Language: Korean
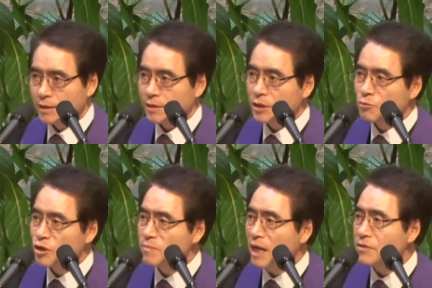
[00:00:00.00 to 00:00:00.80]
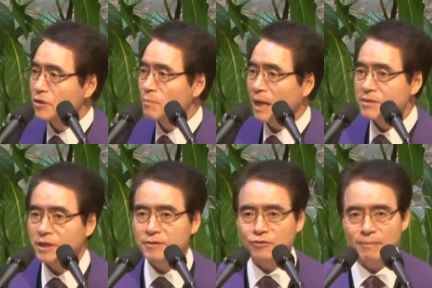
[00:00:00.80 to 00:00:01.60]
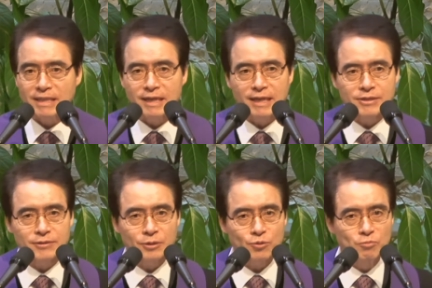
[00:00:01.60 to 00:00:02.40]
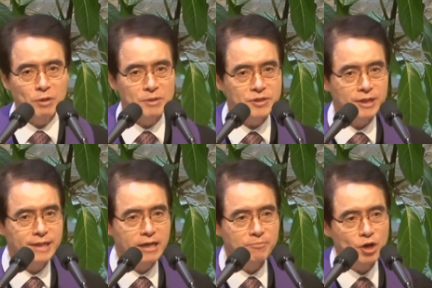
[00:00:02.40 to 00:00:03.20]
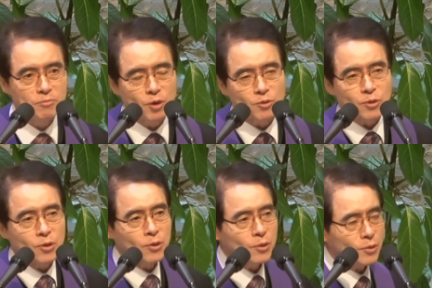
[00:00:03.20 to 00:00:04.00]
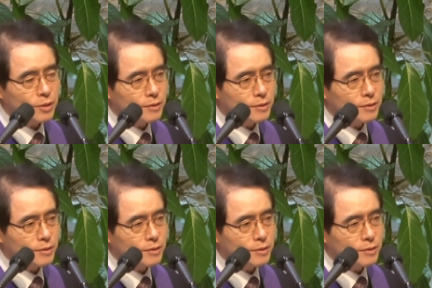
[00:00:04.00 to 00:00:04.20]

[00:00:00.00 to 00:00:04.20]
예수님 당시에도 바리새인들도 마찬가지였어요. 율법을 지킨다는 명목으로